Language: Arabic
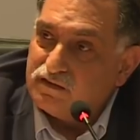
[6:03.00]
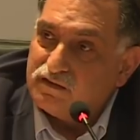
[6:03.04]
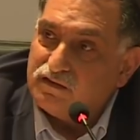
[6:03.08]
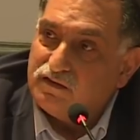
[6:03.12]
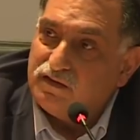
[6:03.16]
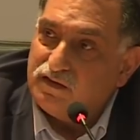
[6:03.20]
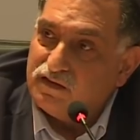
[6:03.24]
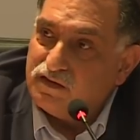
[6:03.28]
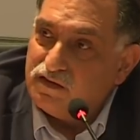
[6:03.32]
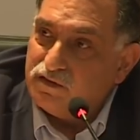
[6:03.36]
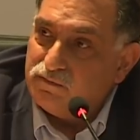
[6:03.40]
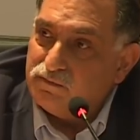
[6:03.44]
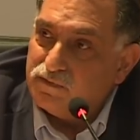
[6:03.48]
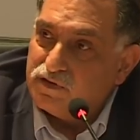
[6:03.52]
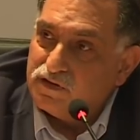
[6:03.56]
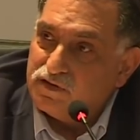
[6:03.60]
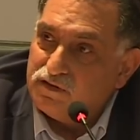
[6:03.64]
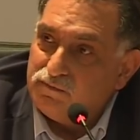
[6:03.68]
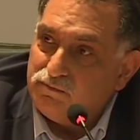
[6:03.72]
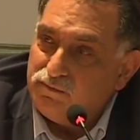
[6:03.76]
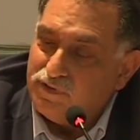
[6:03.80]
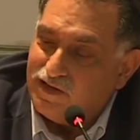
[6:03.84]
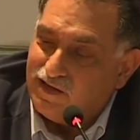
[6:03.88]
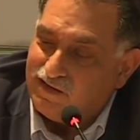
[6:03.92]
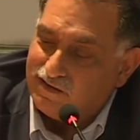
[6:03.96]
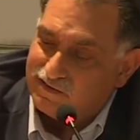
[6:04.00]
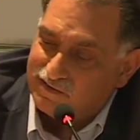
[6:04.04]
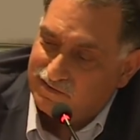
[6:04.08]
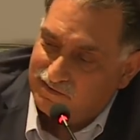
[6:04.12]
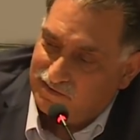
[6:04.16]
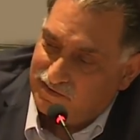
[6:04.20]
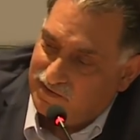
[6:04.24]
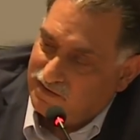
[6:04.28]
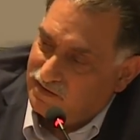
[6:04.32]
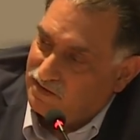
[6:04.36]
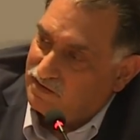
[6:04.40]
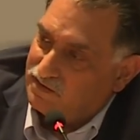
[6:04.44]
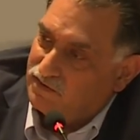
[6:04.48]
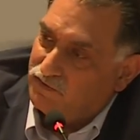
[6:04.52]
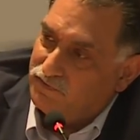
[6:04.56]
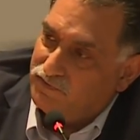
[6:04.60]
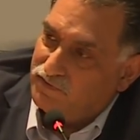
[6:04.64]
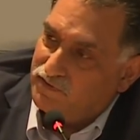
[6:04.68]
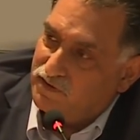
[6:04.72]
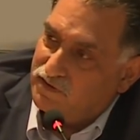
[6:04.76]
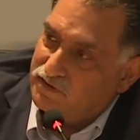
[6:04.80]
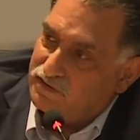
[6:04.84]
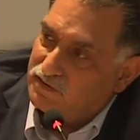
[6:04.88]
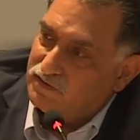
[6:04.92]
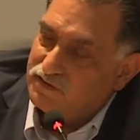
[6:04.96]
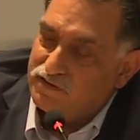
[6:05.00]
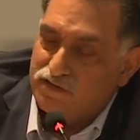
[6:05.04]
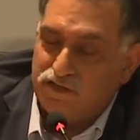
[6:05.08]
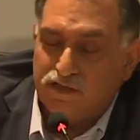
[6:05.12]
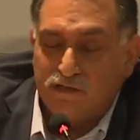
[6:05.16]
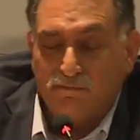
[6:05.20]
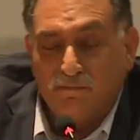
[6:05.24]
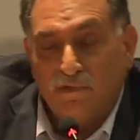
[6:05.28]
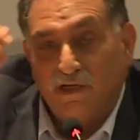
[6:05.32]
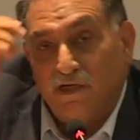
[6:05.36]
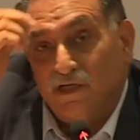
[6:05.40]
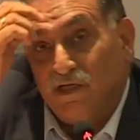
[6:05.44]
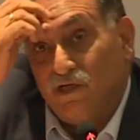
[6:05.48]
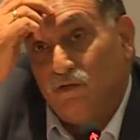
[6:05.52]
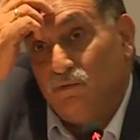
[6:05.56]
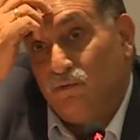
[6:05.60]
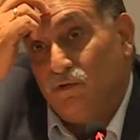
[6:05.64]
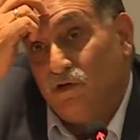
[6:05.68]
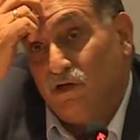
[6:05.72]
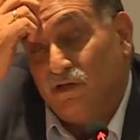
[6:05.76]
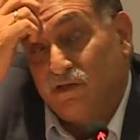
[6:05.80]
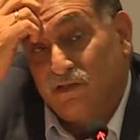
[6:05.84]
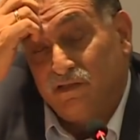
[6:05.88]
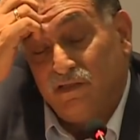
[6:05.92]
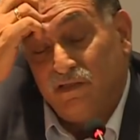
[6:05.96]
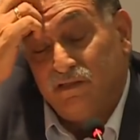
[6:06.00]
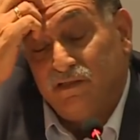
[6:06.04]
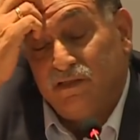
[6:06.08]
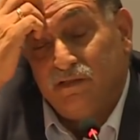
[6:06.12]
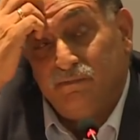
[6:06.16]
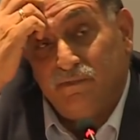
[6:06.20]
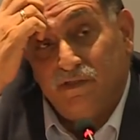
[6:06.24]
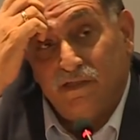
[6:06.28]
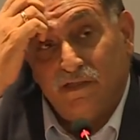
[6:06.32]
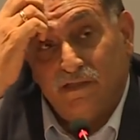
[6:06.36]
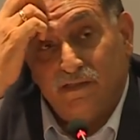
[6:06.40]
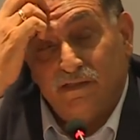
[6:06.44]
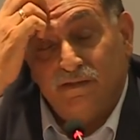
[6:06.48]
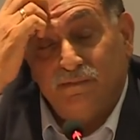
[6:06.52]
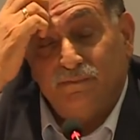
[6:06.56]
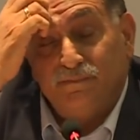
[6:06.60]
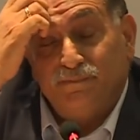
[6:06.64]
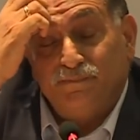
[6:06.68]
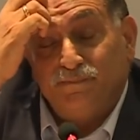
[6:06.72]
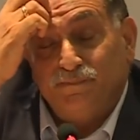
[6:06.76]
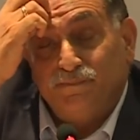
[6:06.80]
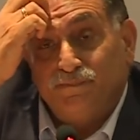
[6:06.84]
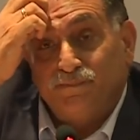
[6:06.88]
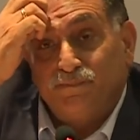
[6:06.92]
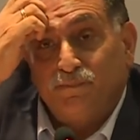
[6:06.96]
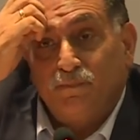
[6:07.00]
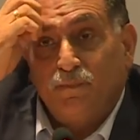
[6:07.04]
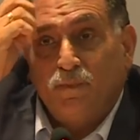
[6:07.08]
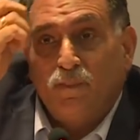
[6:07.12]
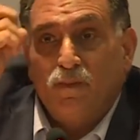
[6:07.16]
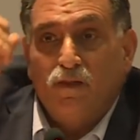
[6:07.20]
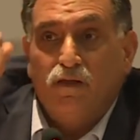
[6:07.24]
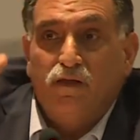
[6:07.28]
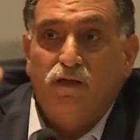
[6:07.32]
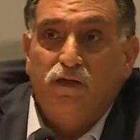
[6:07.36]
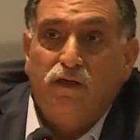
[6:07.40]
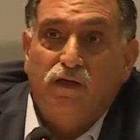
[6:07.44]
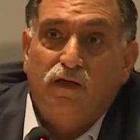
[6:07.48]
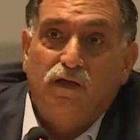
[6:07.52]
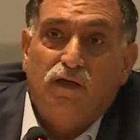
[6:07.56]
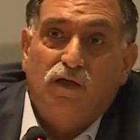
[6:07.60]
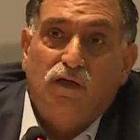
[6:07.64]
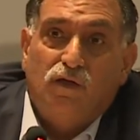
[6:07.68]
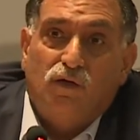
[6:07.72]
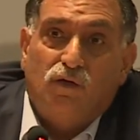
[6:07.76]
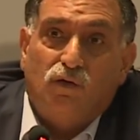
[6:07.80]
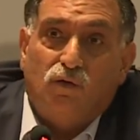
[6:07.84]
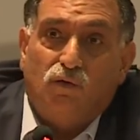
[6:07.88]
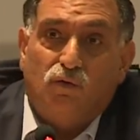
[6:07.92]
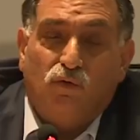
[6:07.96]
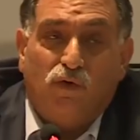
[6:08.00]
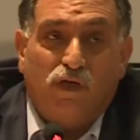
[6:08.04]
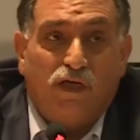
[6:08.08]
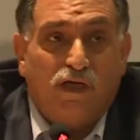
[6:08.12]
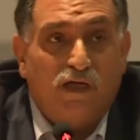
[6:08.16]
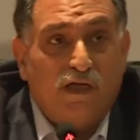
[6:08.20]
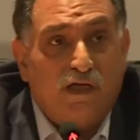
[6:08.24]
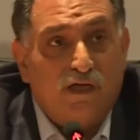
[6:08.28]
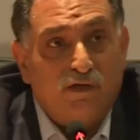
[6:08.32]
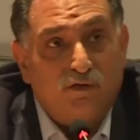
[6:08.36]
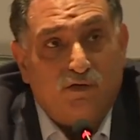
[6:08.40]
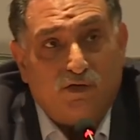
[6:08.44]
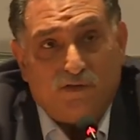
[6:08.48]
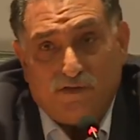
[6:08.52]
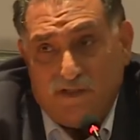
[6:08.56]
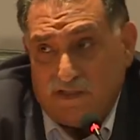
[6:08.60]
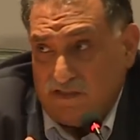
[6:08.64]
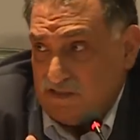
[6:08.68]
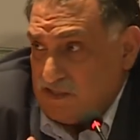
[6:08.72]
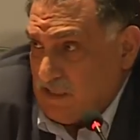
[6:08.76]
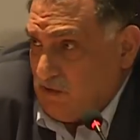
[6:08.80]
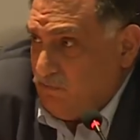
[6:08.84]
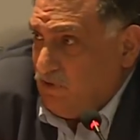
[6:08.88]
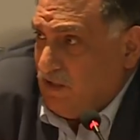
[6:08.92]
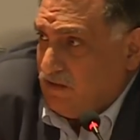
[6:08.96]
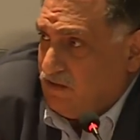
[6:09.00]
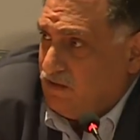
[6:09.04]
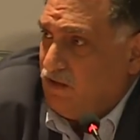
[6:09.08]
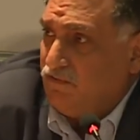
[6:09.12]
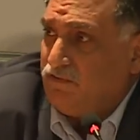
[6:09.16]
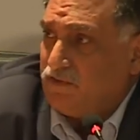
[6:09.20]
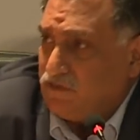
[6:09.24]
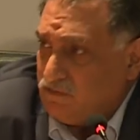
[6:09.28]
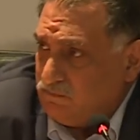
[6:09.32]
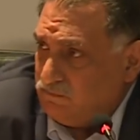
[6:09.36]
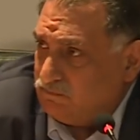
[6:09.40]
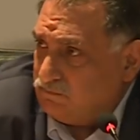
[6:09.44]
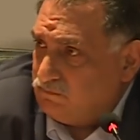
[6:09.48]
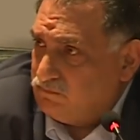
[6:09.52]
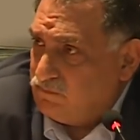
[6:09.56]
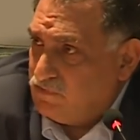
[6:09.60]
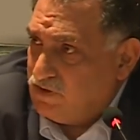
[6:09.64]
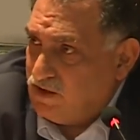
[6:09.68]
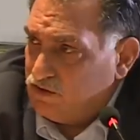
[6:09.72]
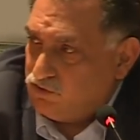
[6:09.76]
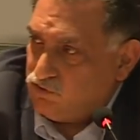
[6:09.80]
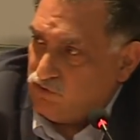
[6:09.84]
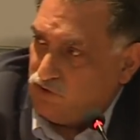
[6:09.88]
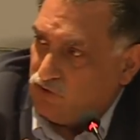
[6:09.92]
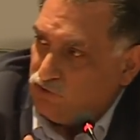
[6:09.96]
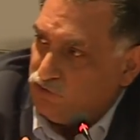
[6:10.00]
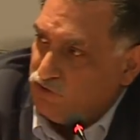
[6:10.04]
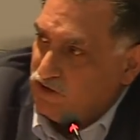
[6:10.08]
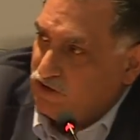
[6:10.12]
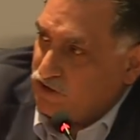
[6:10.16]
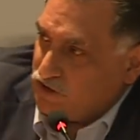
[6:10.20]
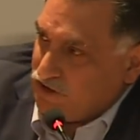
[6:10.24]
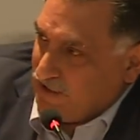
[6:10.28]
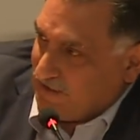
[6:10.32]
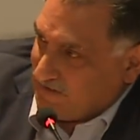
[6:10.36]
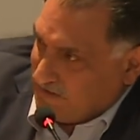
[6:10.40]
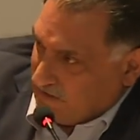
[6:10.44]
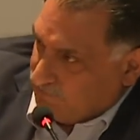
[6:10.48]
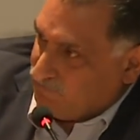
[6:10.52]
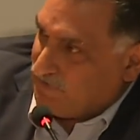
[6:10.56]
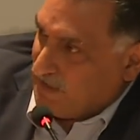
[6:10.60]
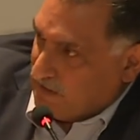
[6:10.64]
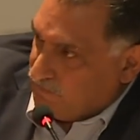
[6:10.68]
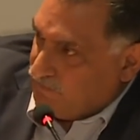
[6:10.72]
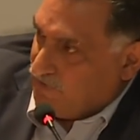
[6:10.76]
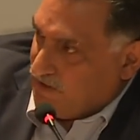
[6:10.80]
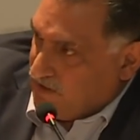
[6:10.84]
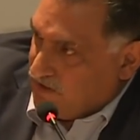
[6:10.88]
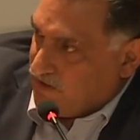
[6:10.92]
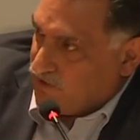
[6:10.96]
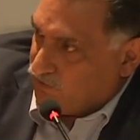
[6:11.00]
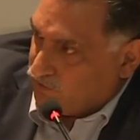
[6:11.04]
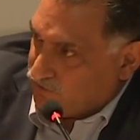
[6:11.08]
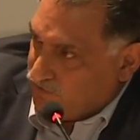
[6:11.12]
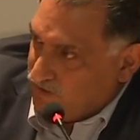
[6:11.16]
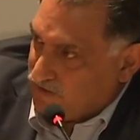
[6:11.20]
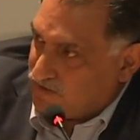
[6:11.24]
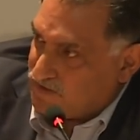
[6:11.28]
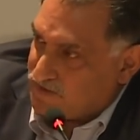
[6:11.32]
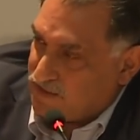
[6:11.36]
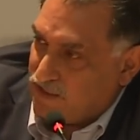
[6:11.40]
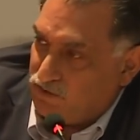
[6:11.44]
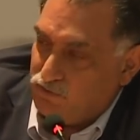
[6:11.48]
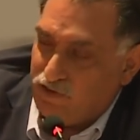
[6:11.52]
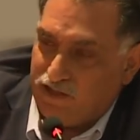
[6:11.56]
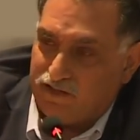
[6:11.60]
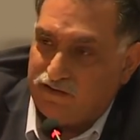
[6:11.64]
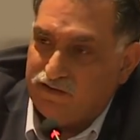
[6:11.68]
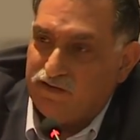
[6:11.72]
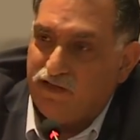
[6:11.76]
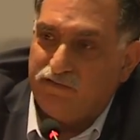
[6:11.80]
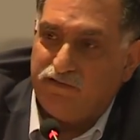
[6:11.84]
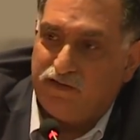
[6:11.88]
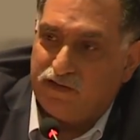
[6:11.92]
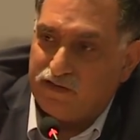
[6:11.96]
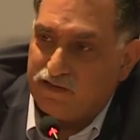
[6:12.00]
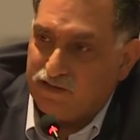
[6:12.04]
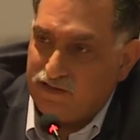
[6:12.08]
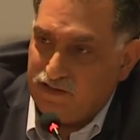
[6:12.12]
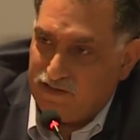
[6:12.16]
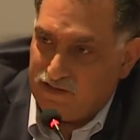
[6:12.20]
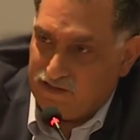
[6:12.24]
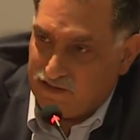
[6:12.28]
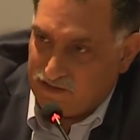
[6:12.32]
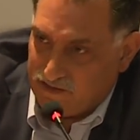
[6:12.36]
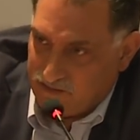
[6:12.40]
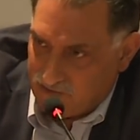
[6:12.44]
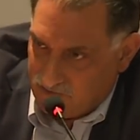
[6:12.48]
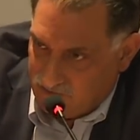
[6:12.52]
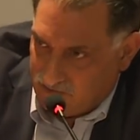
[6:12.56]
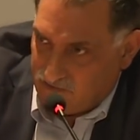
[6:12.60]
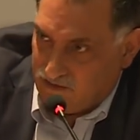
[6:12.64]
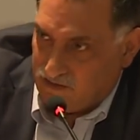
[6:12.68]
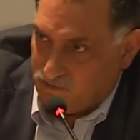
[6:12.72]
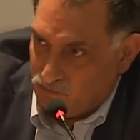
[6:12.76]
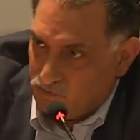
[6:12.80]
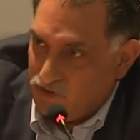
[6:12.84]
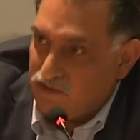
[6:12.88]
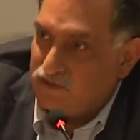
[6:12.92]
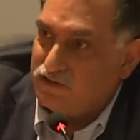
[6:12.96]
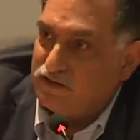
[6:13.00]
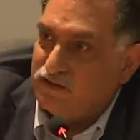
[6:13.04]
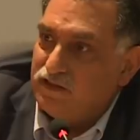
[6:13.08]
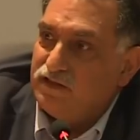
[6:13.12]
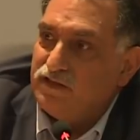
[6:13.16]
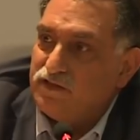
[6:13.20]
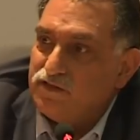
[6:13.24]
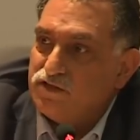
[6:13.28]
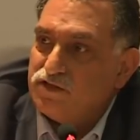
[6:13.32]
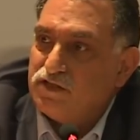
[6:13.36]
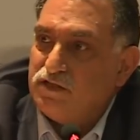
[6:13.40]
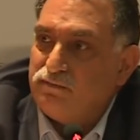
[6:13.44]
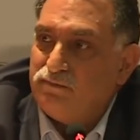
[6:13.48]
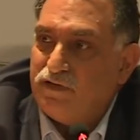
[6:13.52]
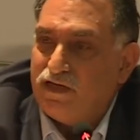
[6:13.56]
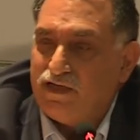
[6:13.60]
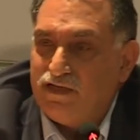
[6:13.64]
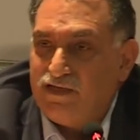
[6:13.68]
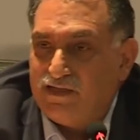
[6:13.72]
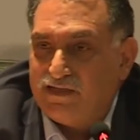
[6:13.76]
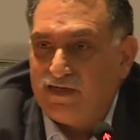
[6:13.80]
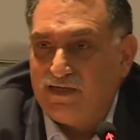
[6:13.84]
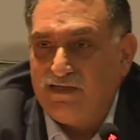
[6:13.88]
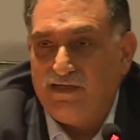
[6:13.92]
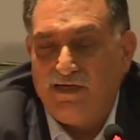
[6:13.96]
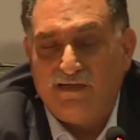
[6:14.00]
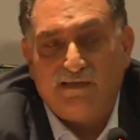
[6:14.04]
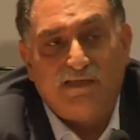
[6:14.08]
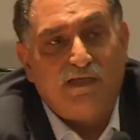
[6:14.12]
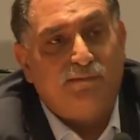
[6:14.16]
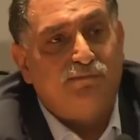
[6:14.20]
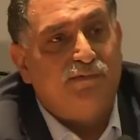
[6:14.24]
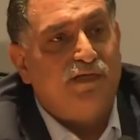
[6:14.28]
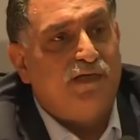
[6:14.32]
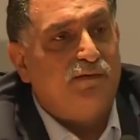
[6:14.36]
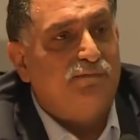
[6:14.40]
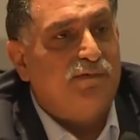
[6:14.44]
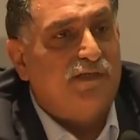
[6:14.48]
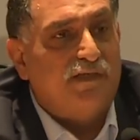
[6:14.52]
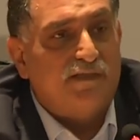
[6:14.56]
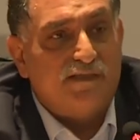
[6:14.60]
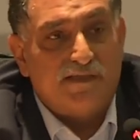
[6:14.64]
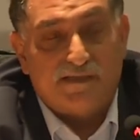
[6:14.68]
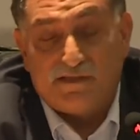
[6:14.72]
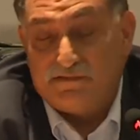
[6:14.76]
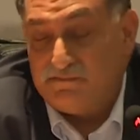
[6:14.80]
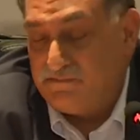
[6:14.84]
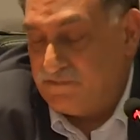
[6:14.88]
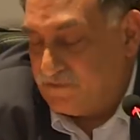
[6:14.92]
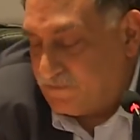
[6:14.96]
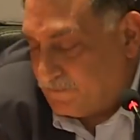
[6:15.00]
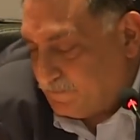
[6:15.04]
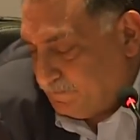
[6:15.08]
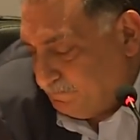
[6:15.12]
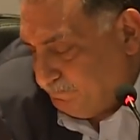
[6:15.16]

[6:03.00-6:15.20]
قائما بعرضه على الظاهرة الاجتماعية ومقارنته بها ويعطيك زاوية نظر يعطيك شيء تبدأ به يعطيك زاوية نظر إلى الواقع الاجتماعي لكي لا تبدأ من الصفر